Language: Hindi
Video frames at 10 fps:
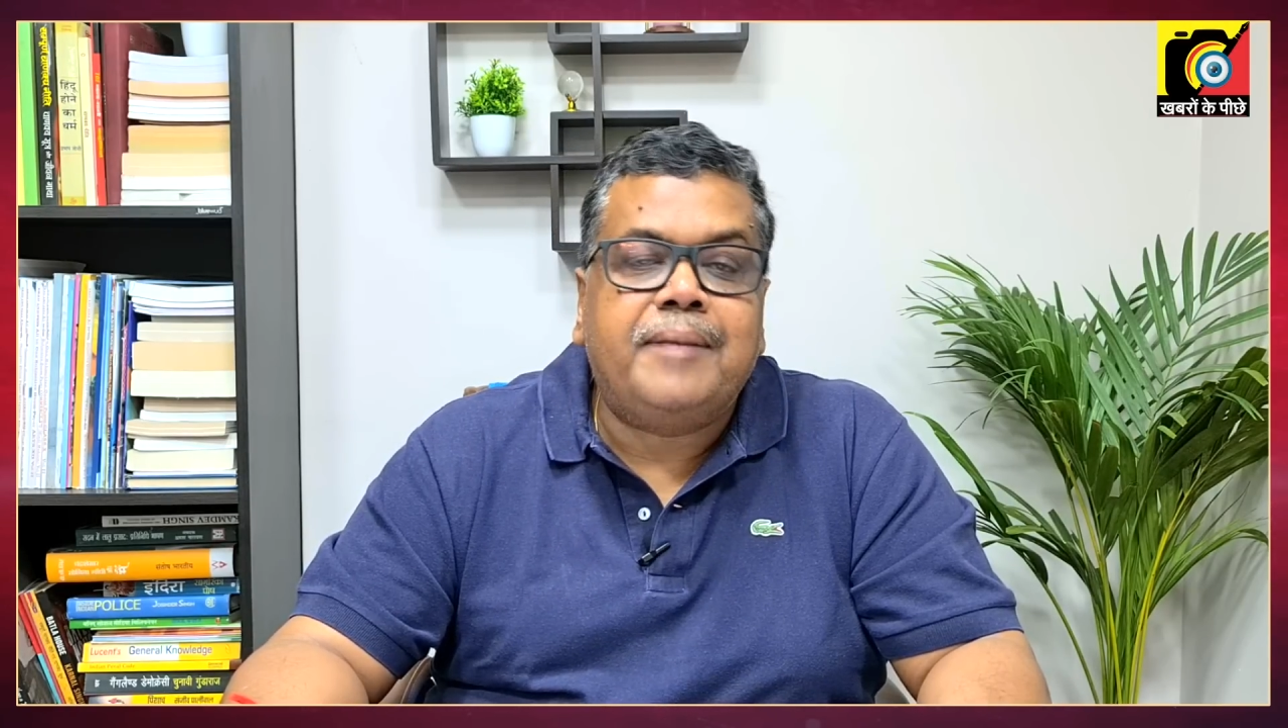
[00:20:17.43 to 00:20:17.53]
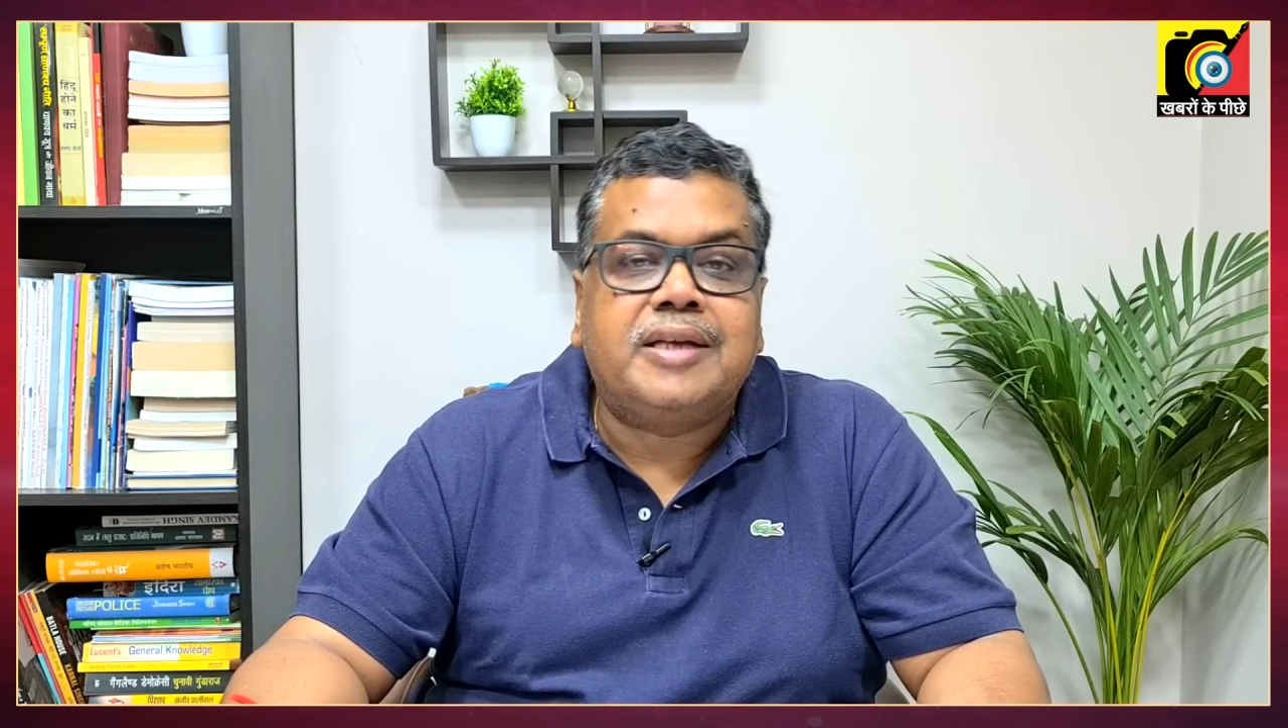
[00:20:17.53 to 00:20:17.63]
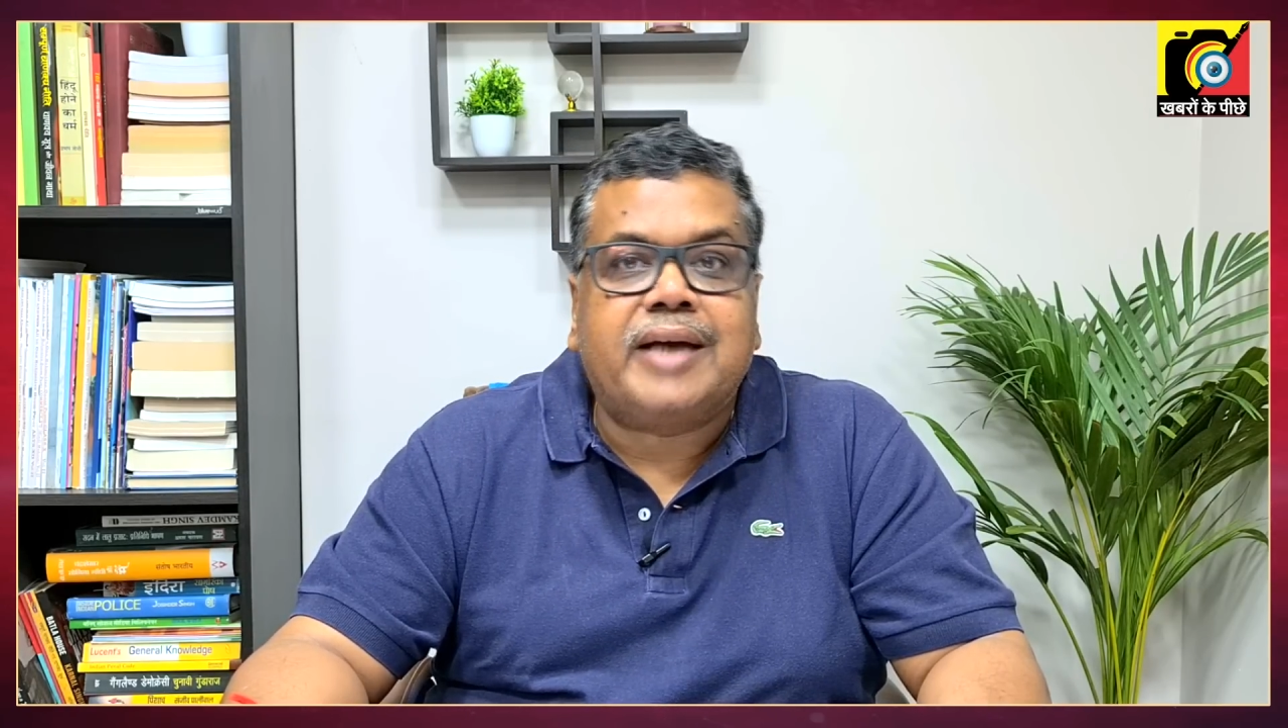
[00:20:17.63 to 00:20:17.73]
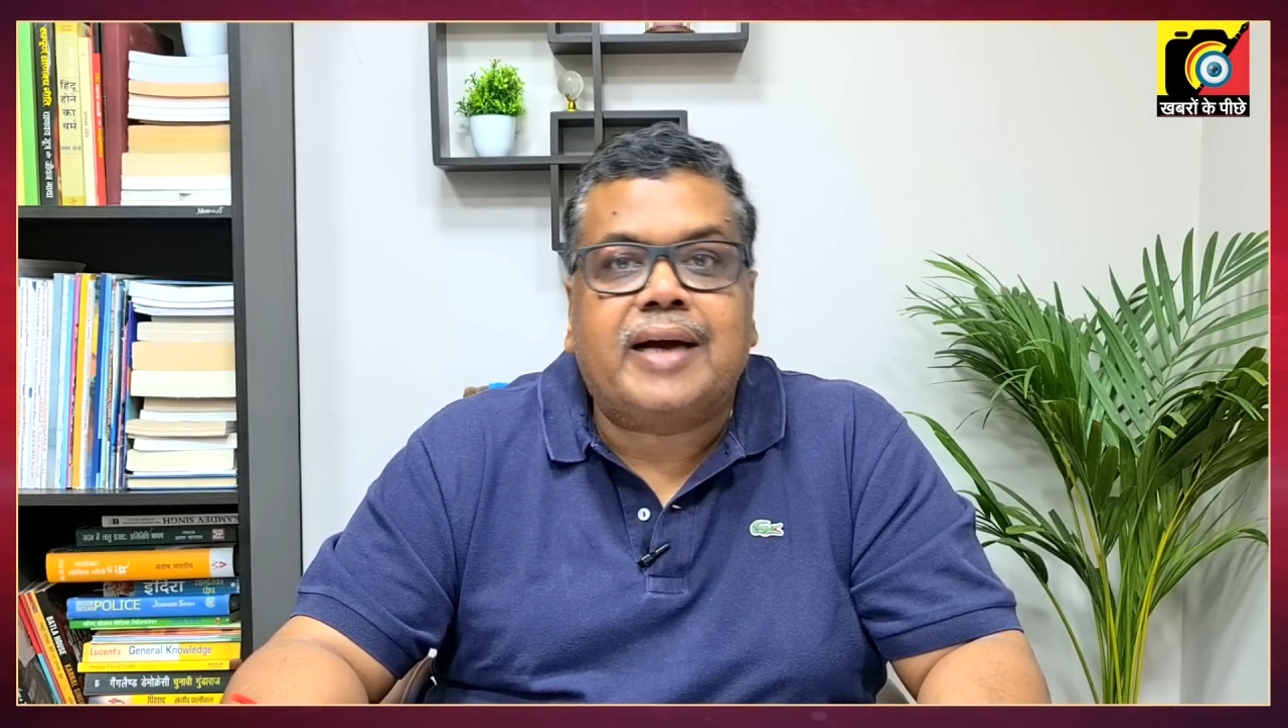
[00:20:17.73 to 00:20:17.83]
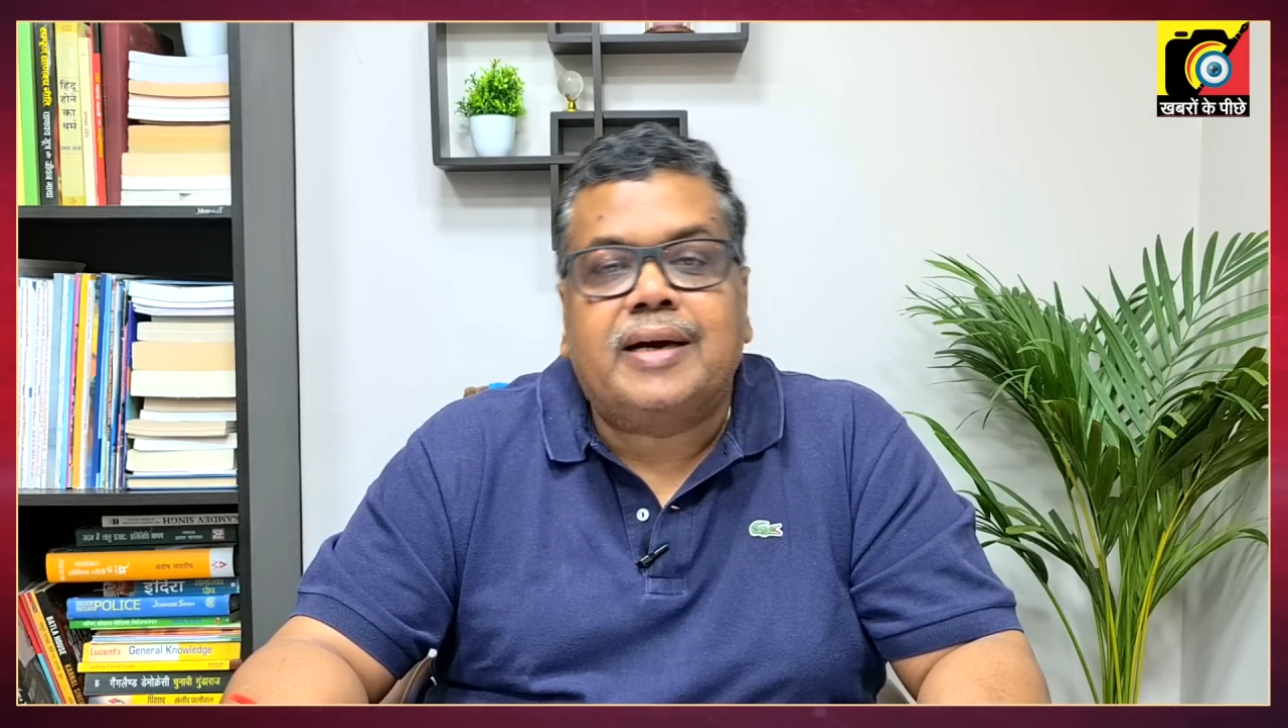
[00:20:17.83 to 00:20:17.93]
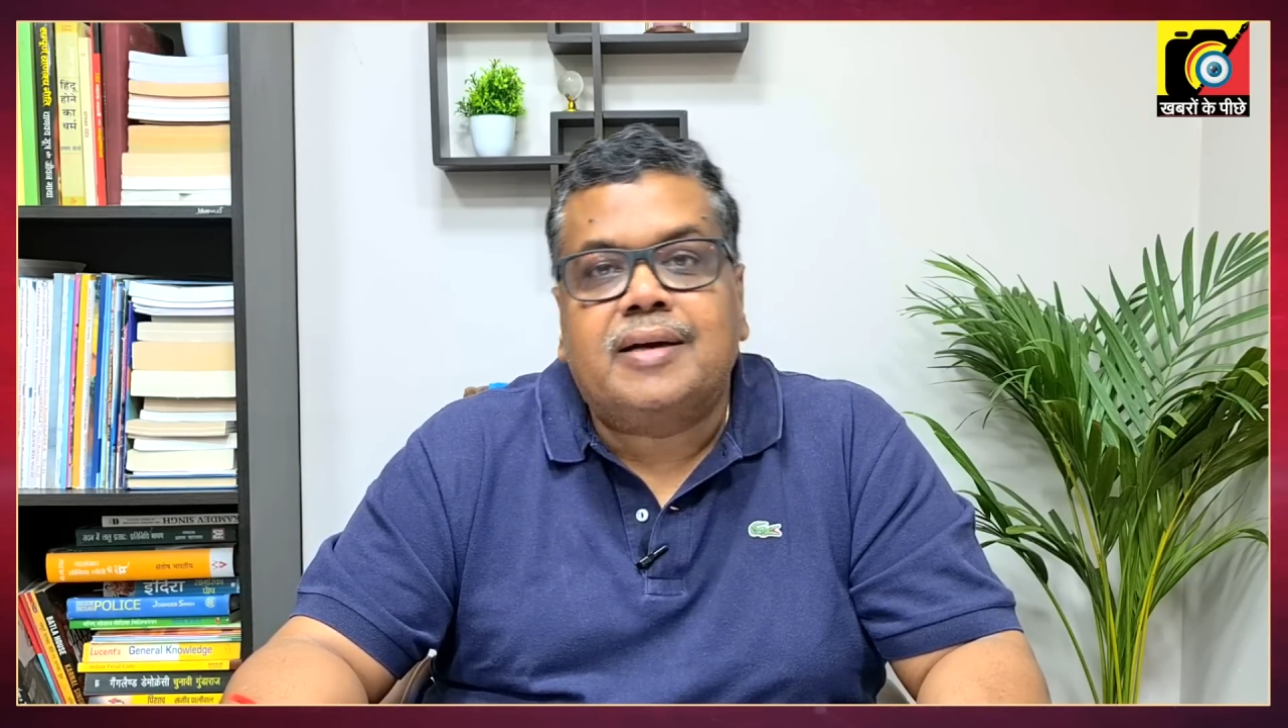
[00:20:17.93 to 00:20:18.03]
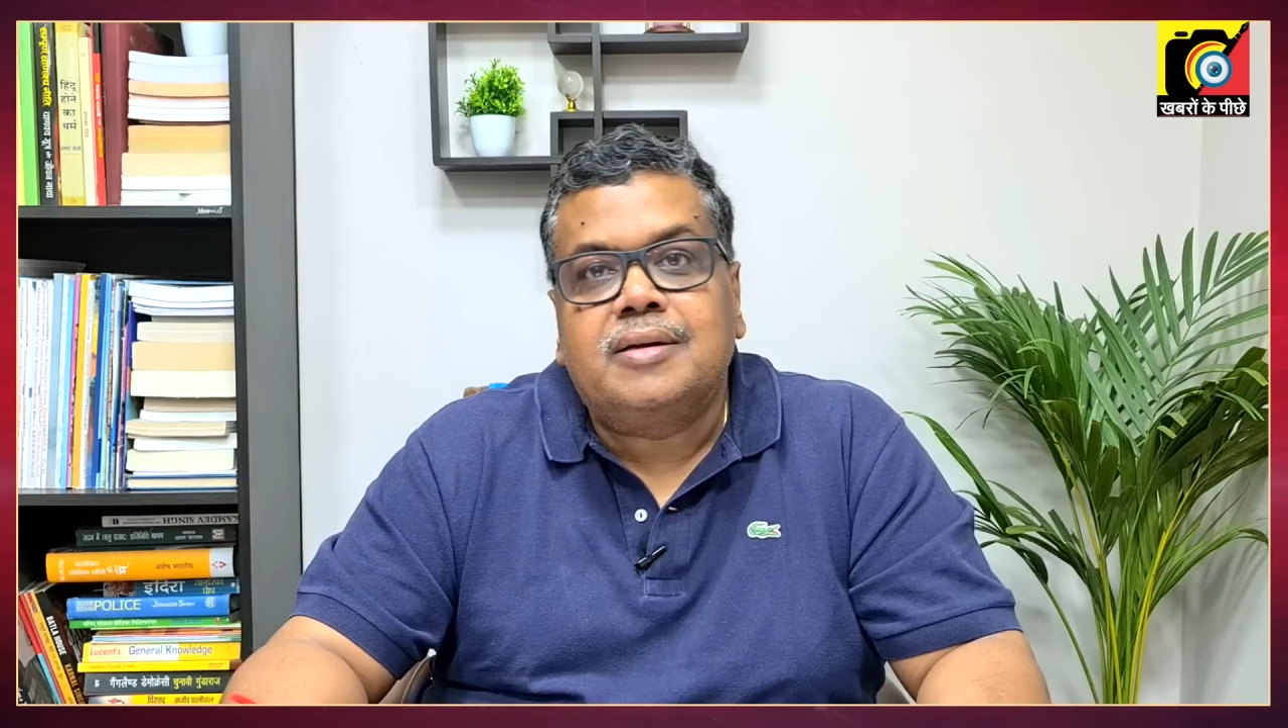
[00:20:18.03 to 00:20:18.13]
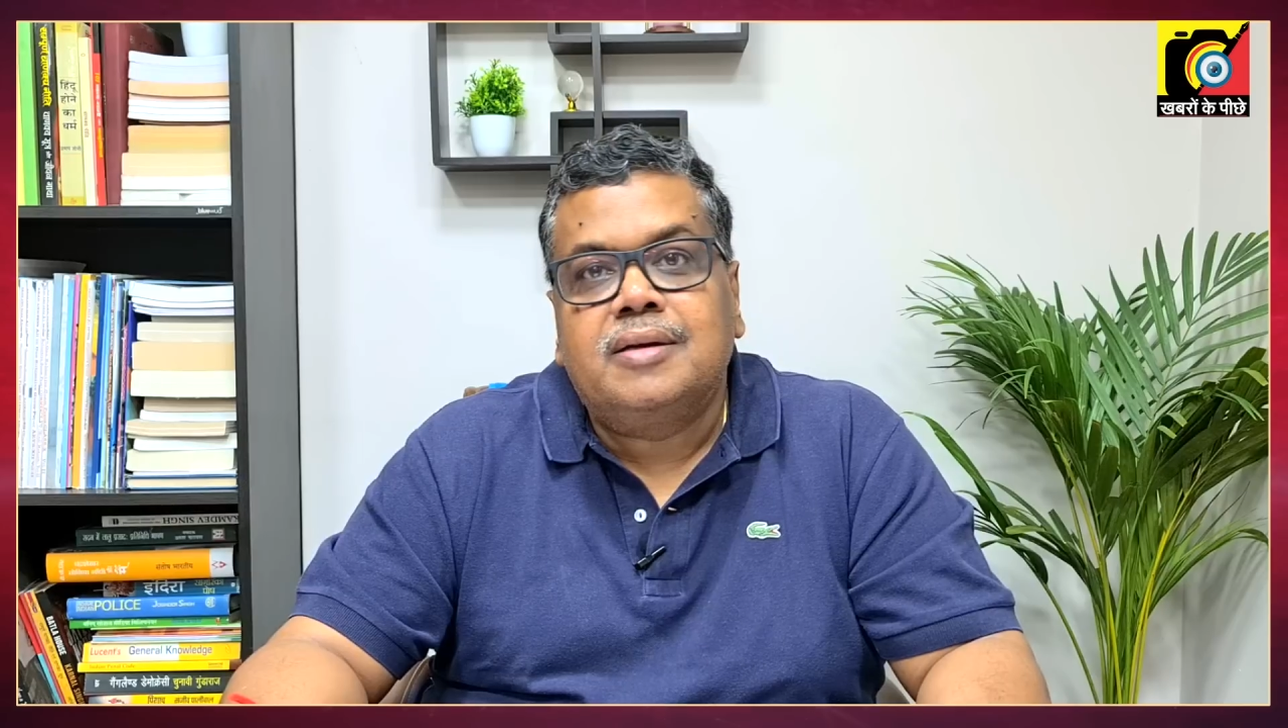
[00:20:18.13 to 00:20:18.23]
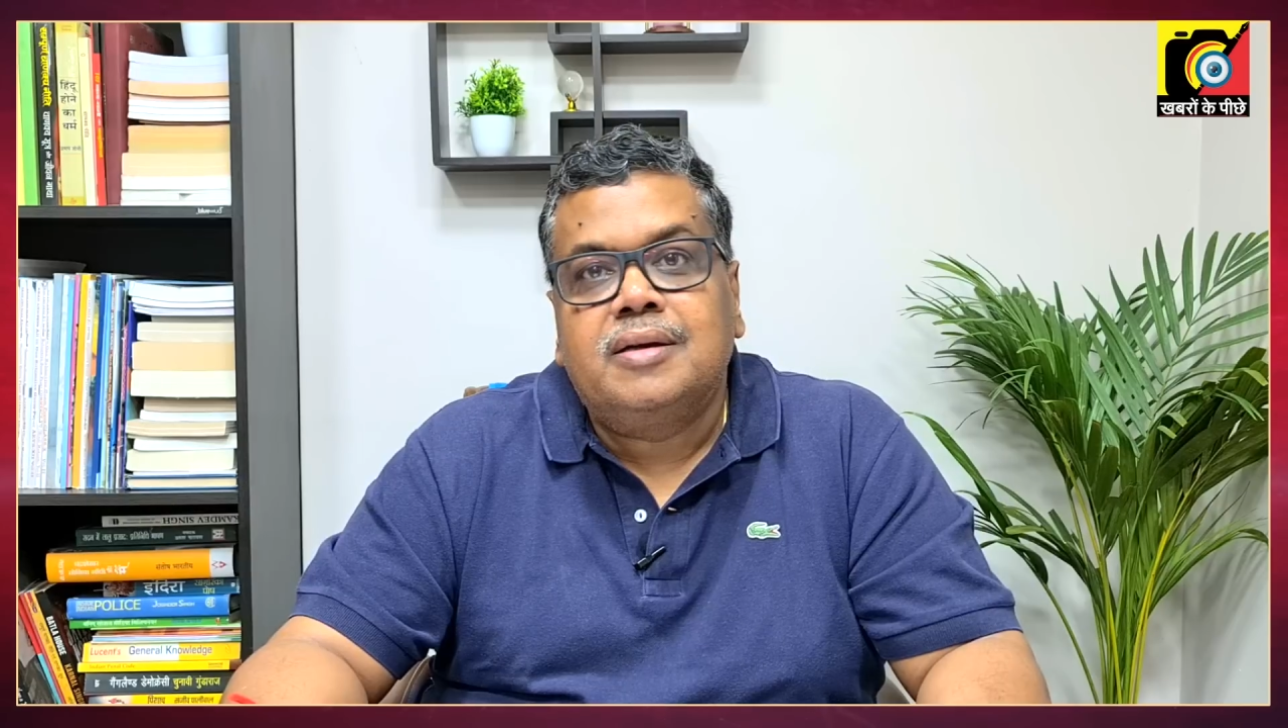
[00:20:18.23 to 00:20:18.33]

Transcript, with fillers: में जाकर